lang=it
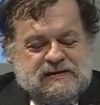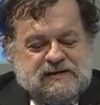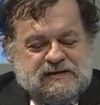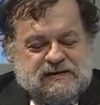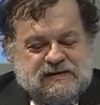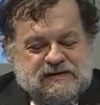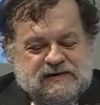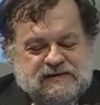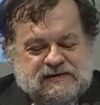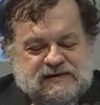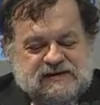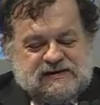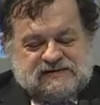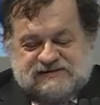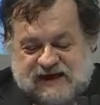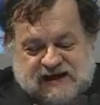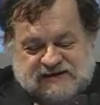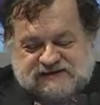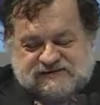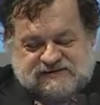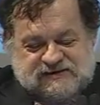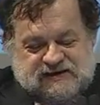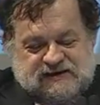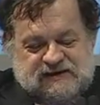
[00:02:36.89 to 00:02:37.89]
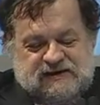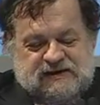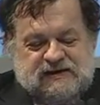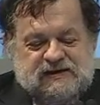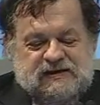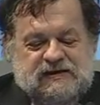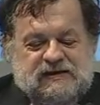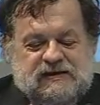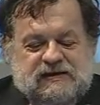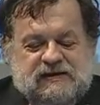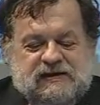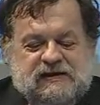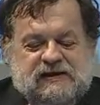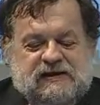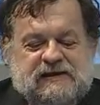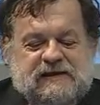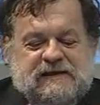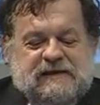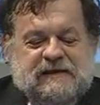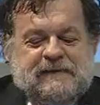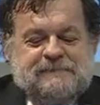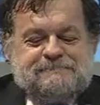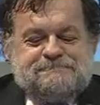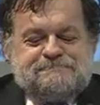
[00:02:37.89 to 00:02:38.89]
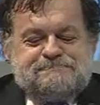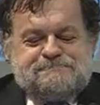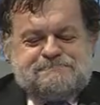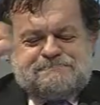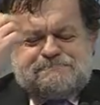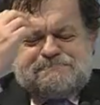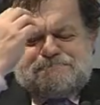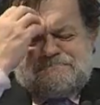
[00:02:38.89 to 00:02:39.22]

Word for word: eh, a Sassari, eh,